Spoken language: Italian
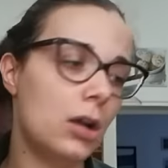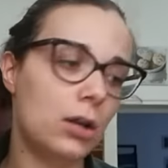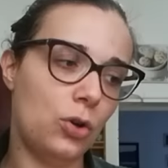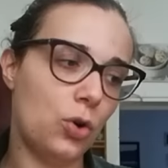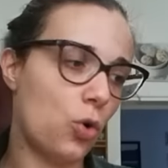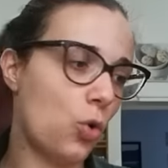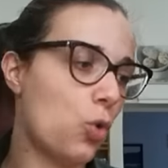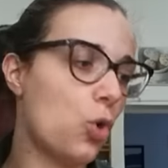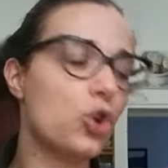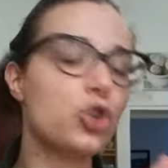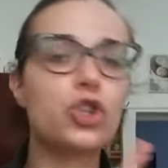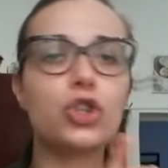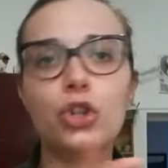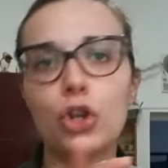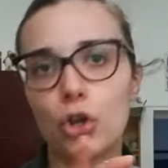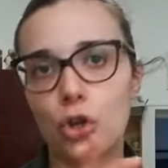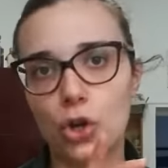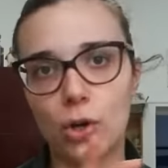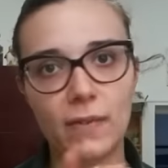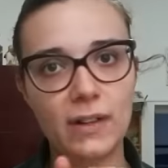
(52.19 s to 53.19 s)
non cuociono
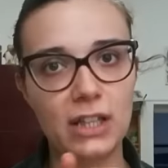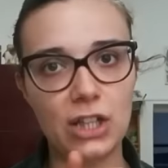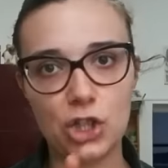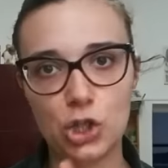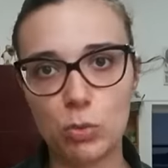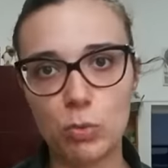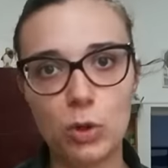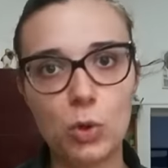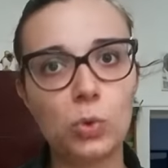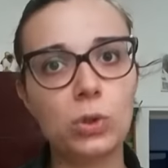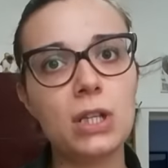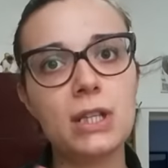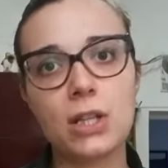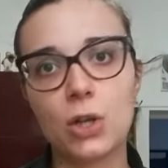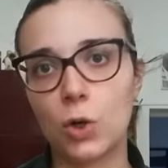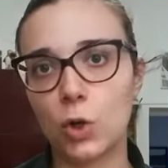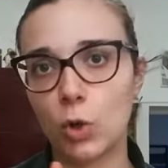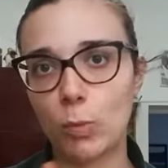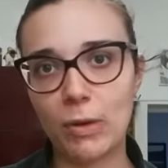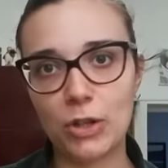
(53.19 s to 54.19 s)
in 9-10 minuti,
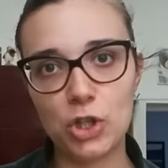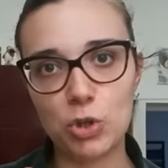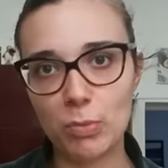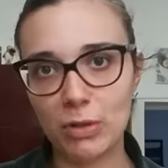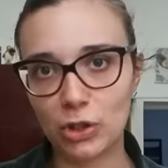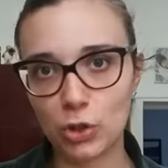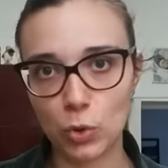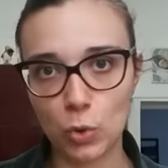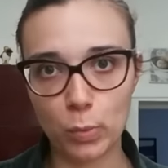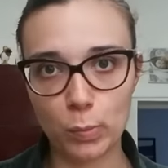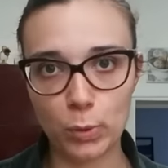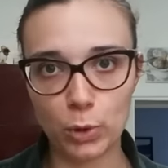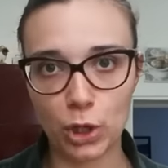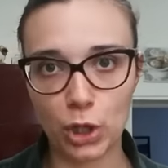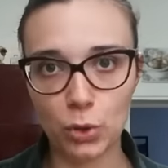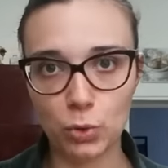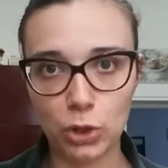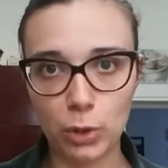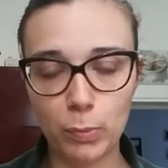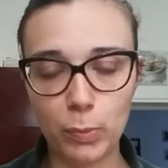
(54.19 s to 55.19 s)
secondo me ci mettono un
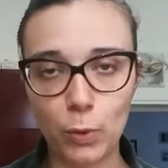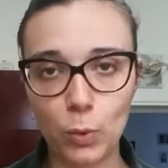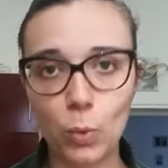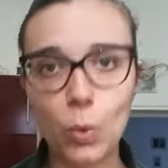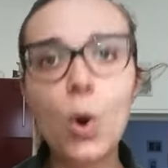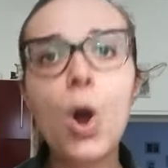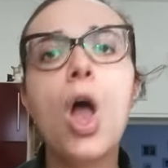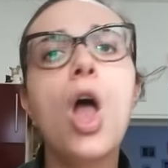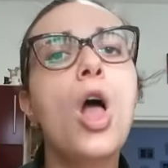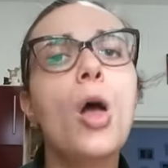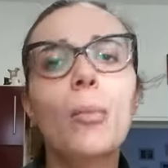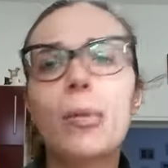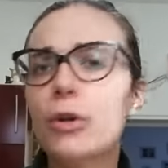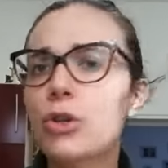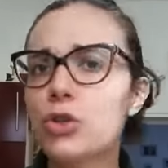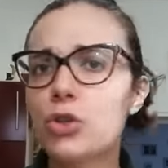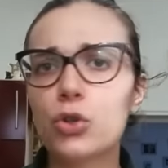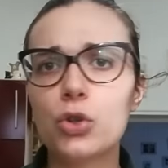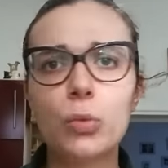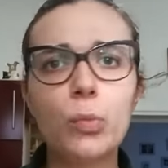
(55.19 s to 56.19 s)
pochino di più, però
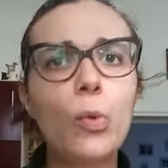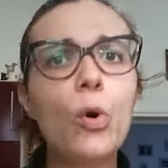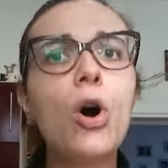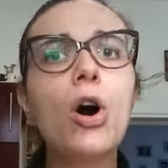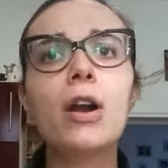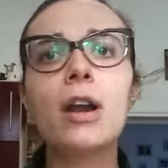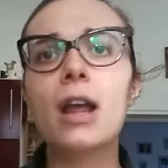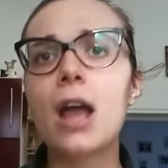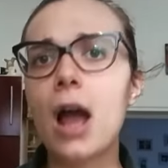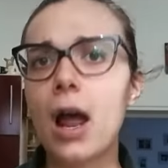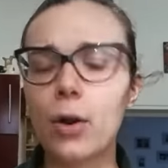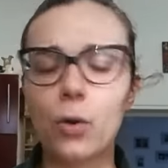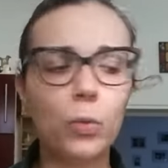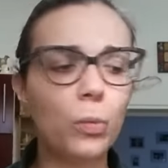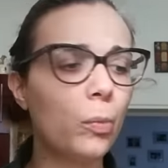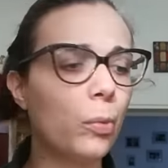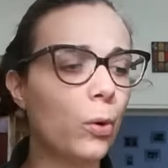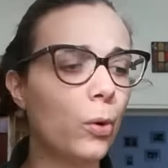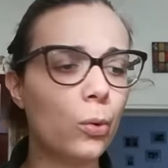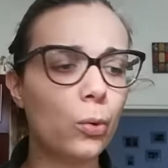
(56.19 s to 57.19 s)
sono buone, hanno
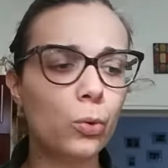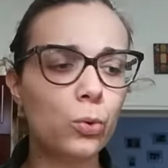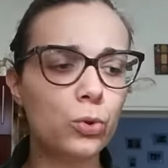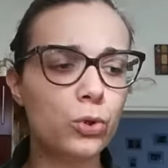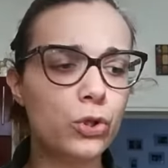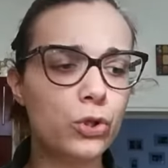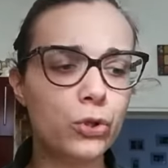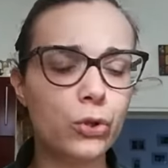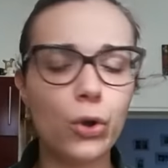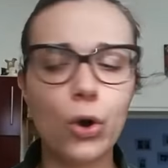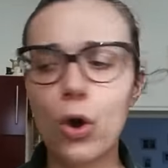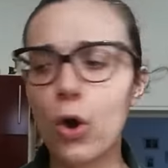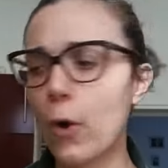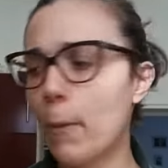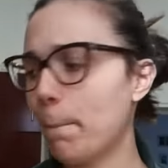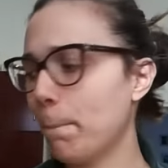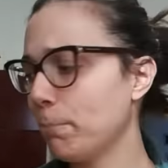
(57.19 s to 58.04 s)
un buon gusto...